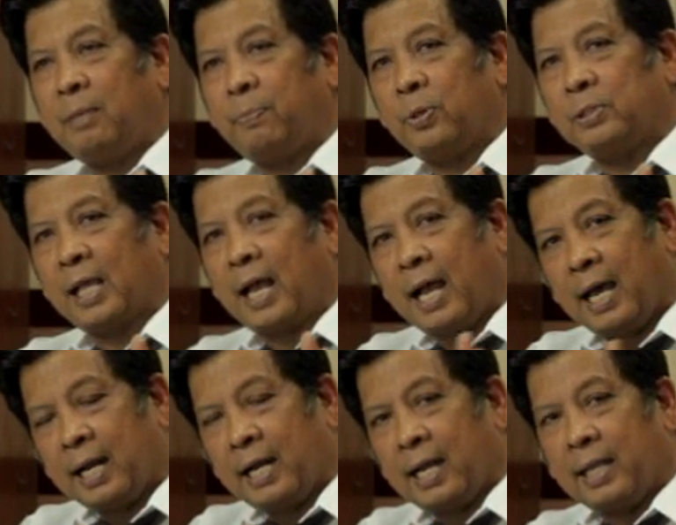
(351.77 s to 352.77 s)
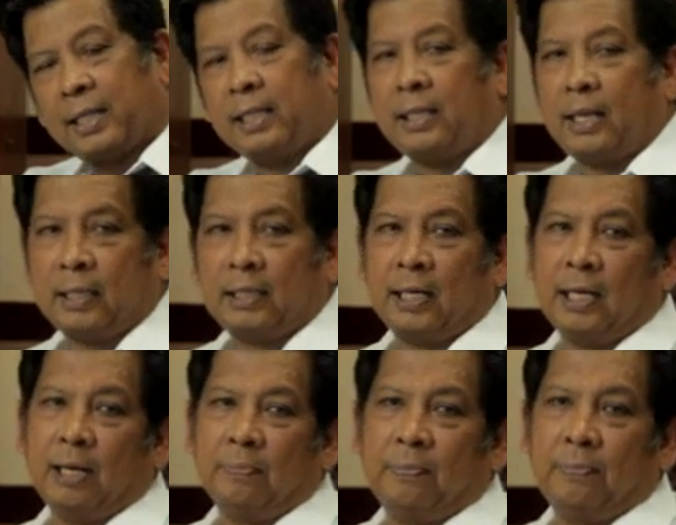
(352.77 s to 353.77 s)
po sa aral na atin
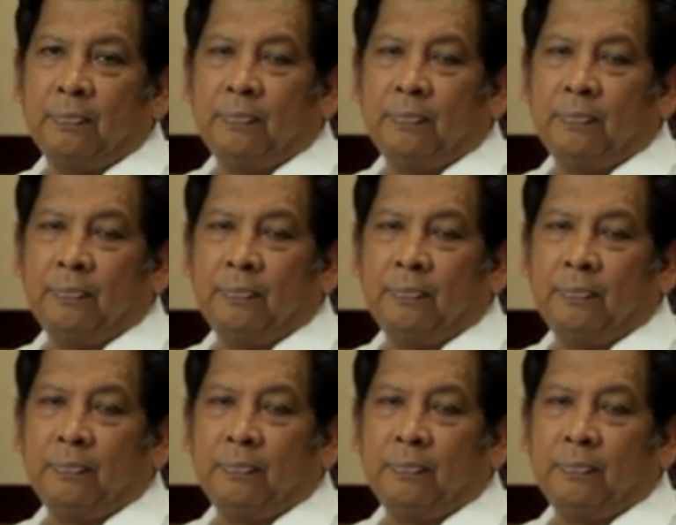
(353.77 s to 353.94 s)
tinatanggap